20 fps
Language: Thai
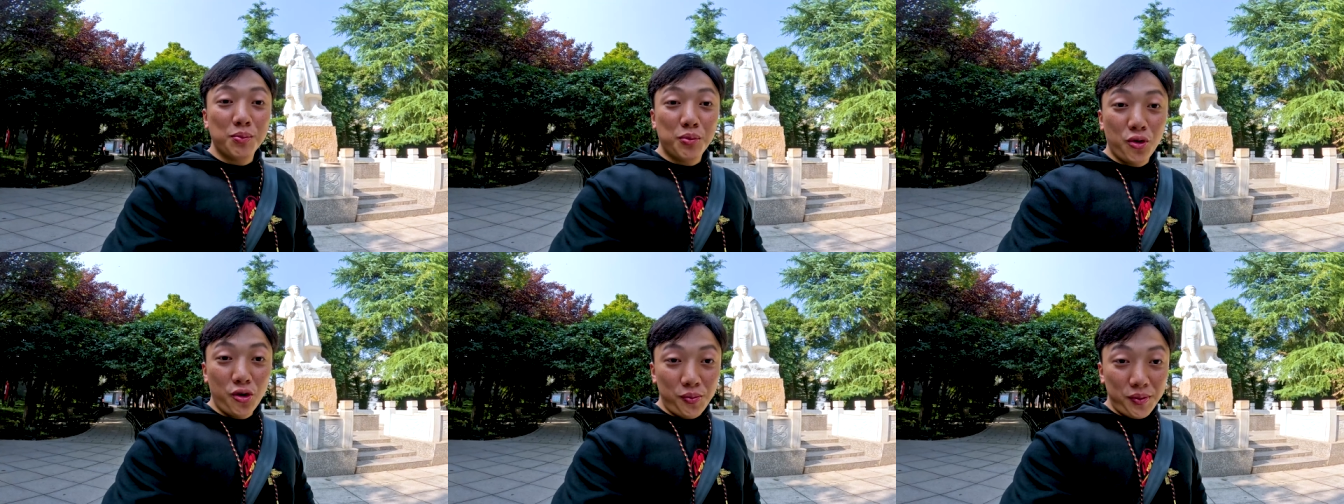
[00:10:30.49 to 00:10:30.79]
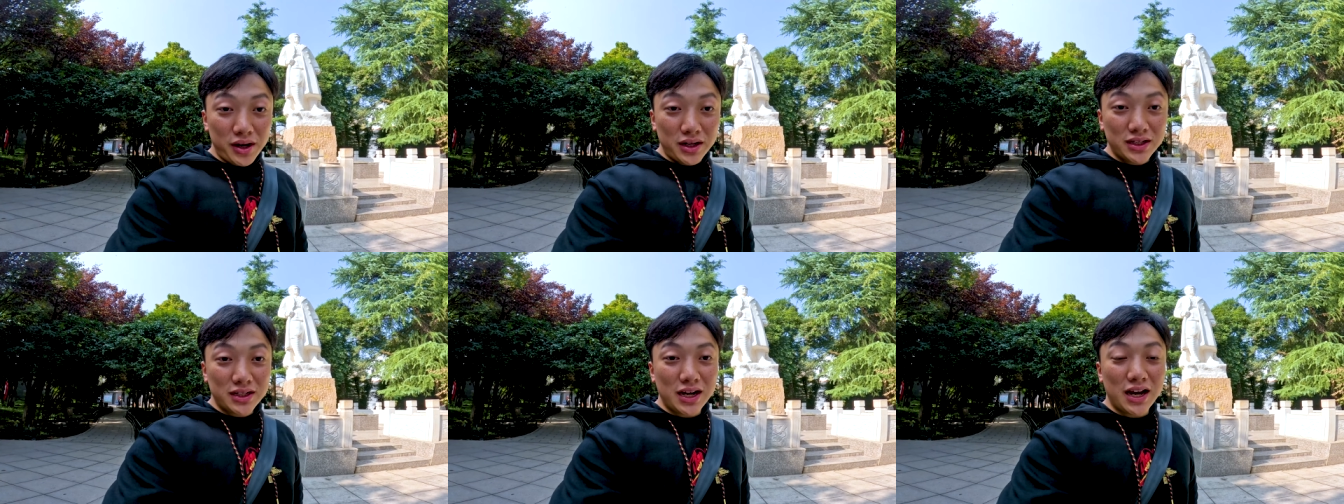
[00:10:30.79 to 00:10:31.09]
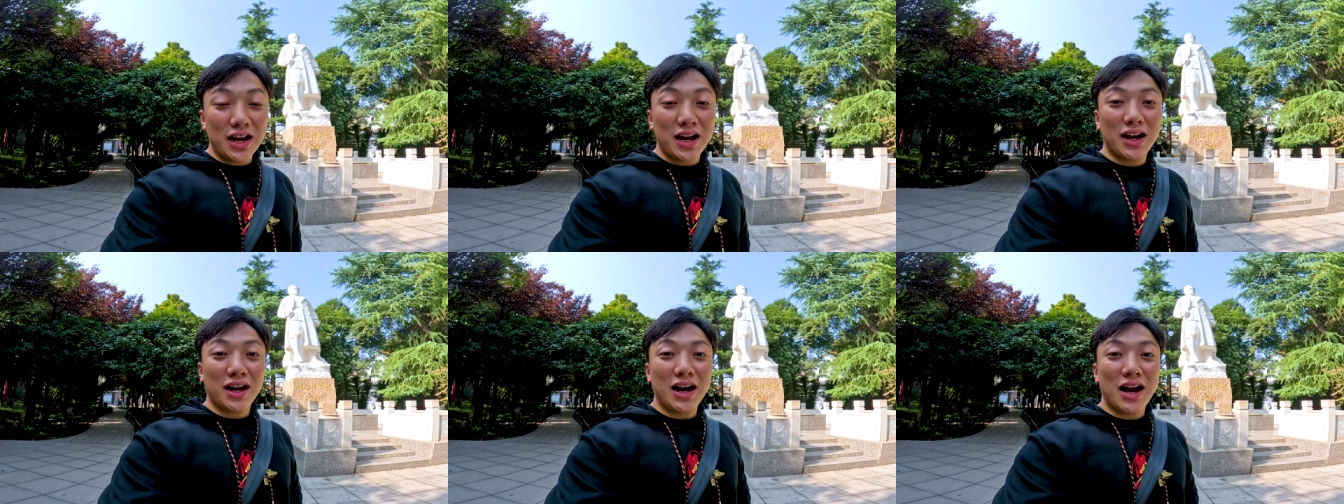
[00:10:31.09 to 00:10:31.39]
ผู้บัญ
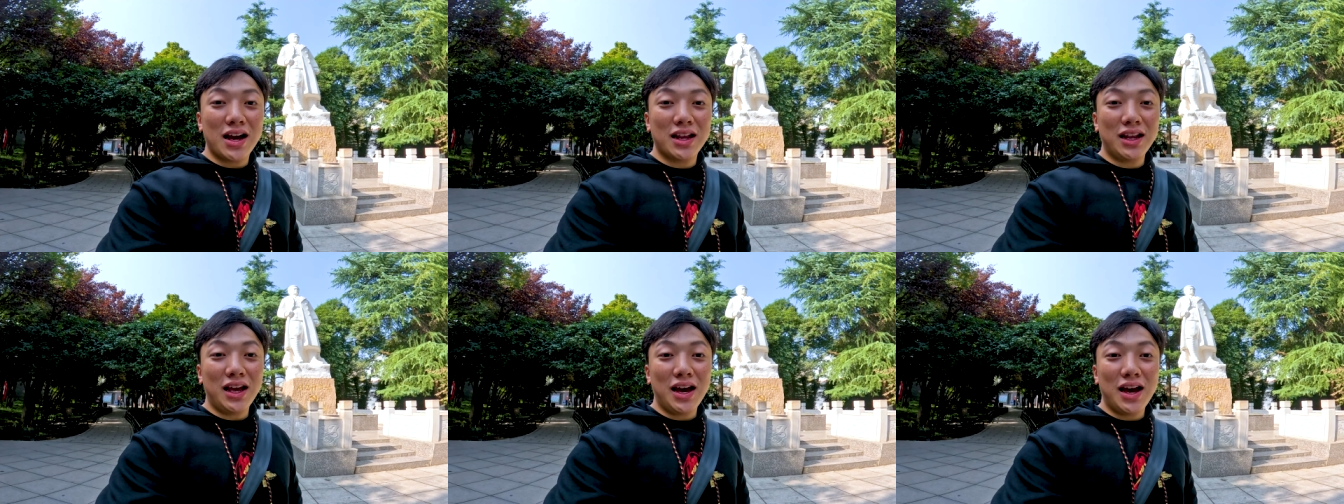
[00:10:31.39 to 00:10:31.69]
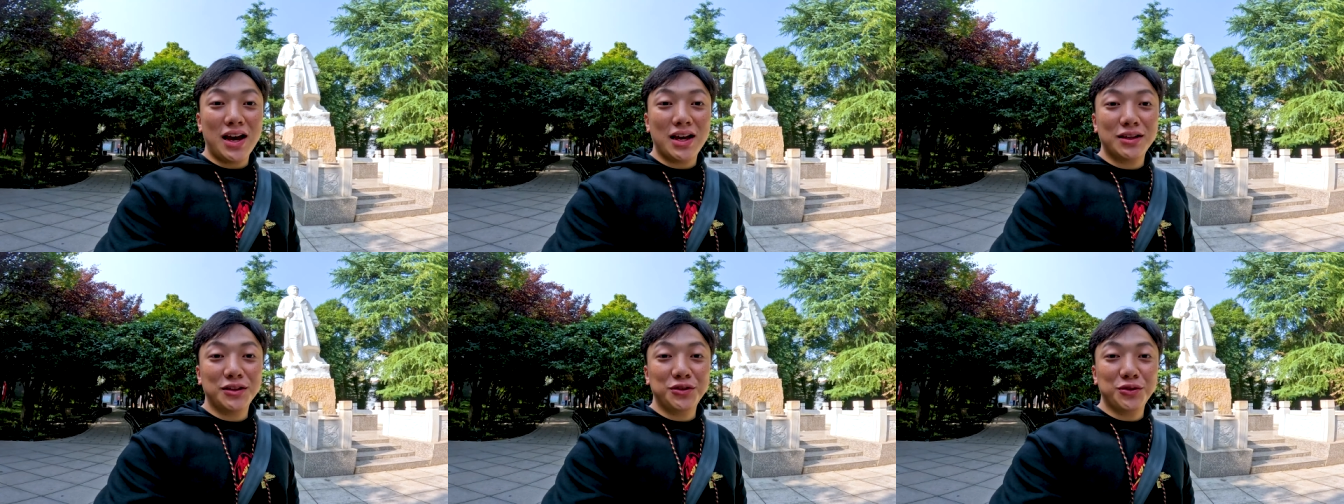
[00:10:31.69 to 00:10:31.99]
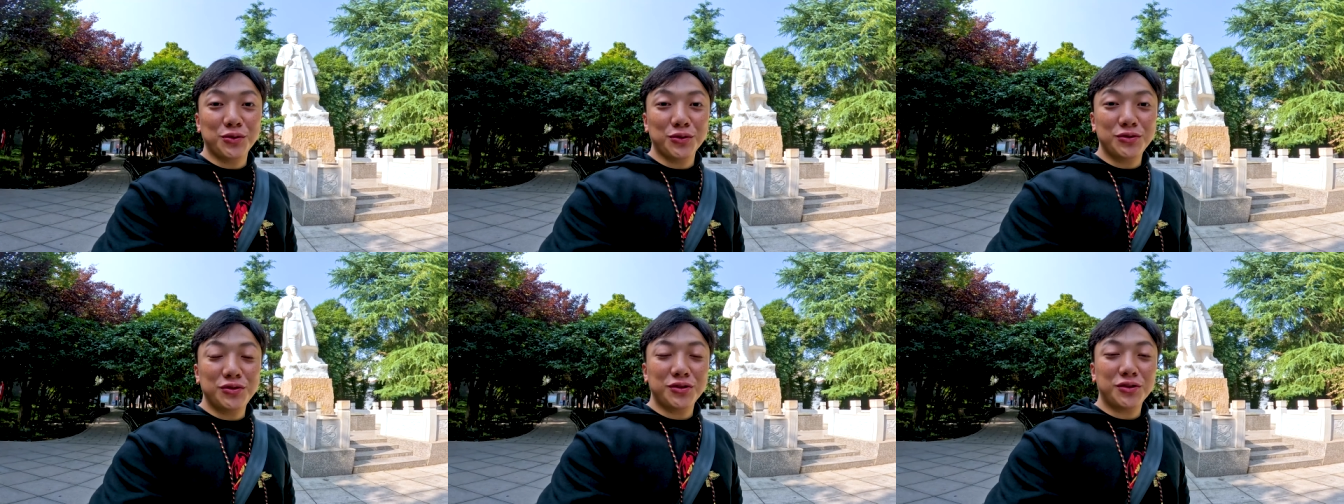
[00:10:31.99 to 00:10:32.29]
ชาการทหาร
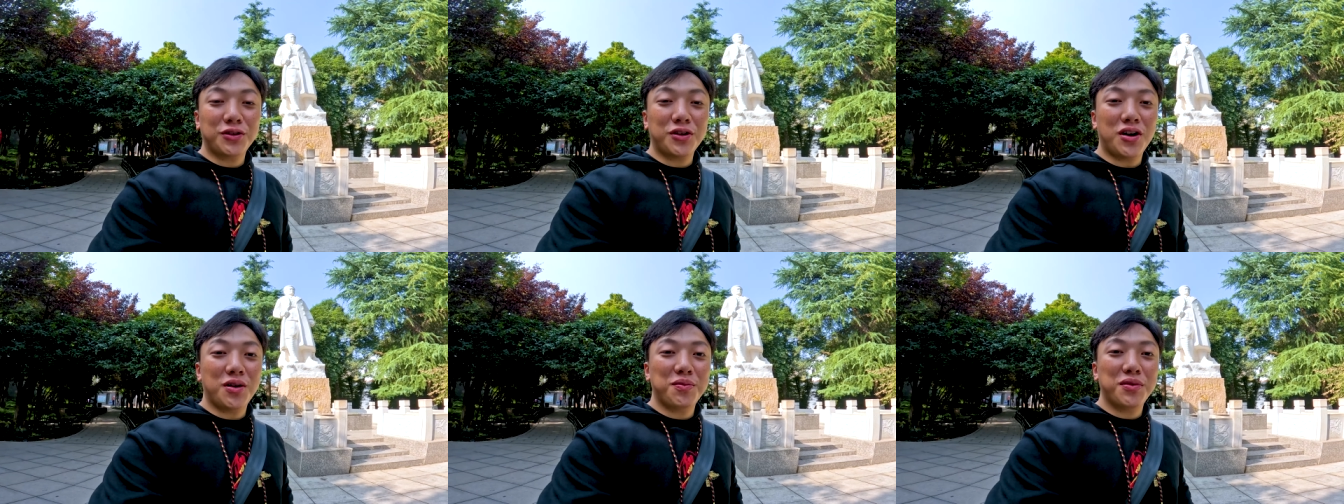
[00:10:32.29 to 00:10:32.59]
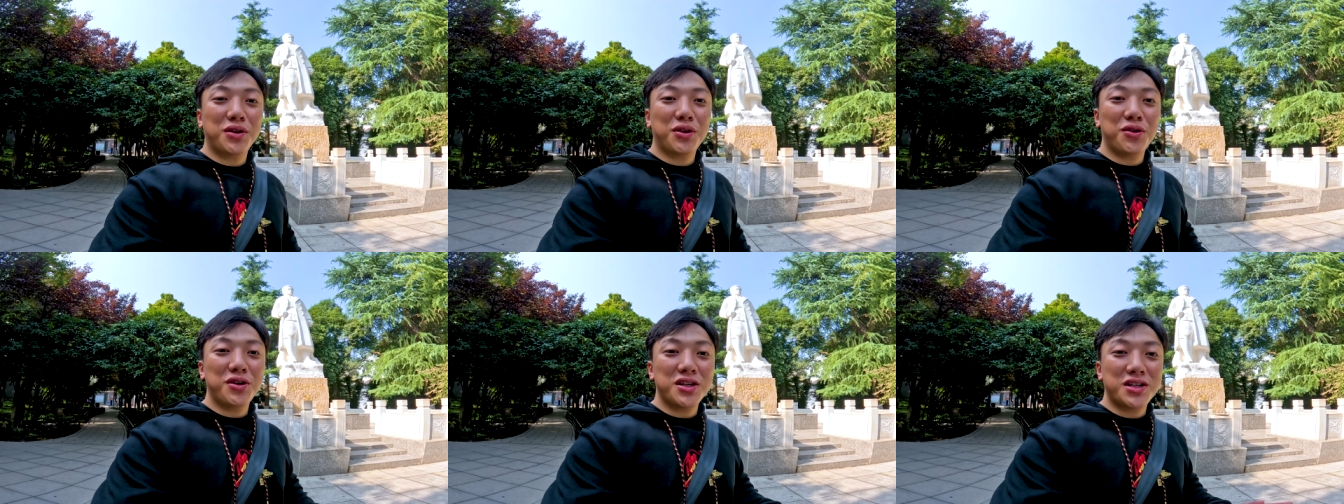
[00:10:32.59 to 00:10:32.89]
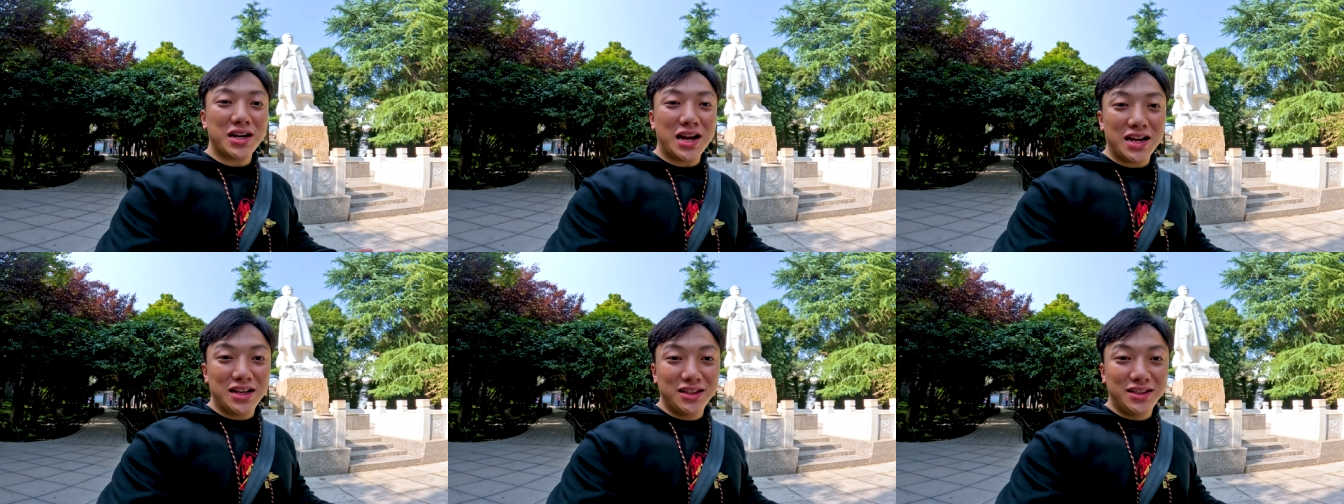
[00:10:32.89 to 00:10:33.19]
สูงสุดของมณฑล
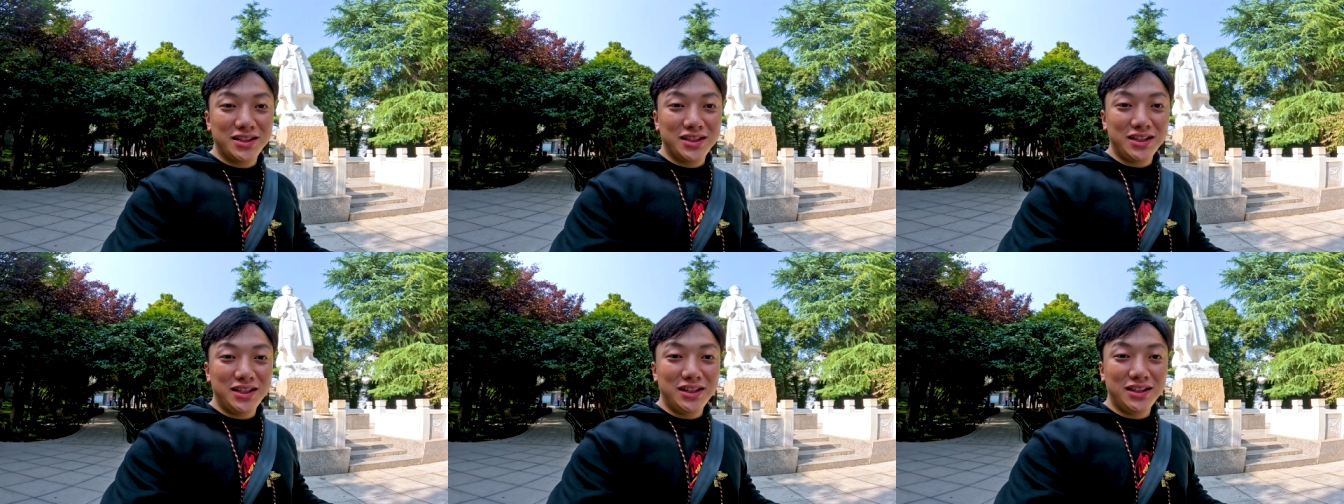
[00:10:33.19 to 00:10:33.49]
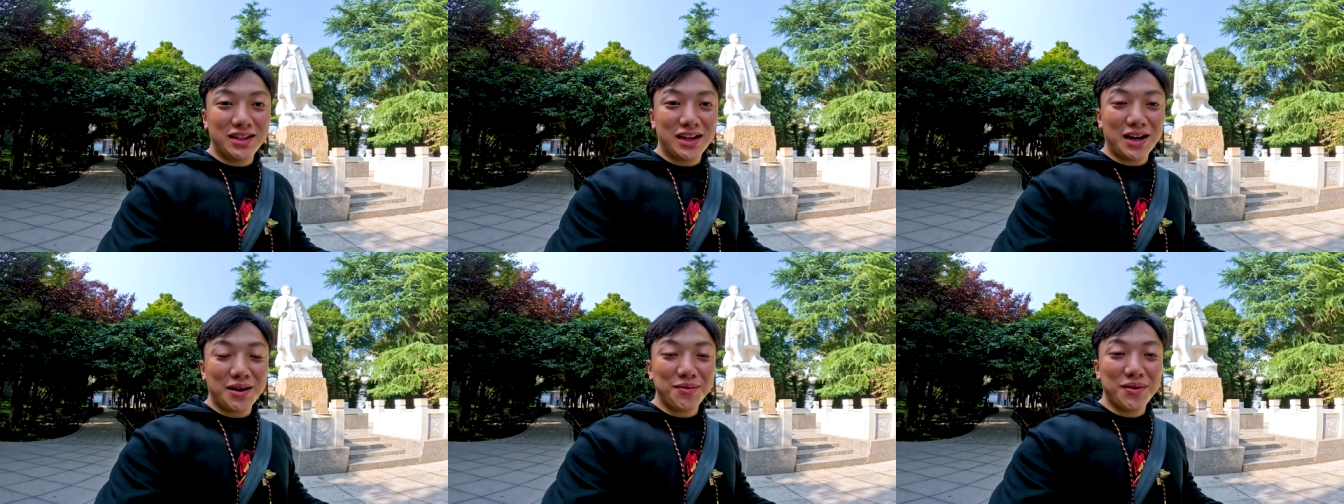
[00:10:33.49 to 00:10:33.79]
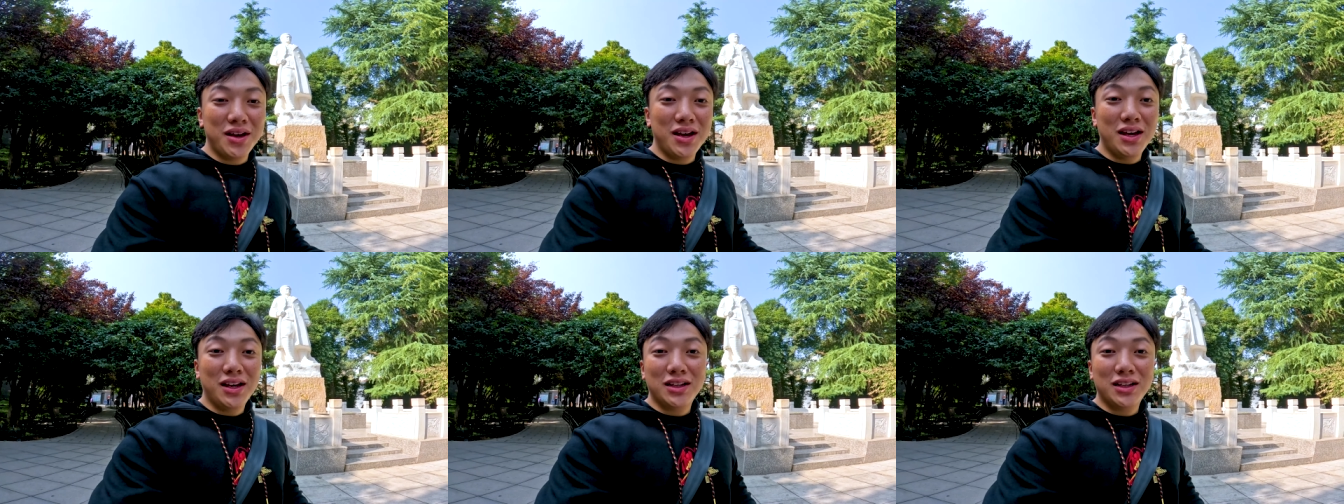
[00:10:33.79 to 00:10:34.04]
ฉานซีนะครับ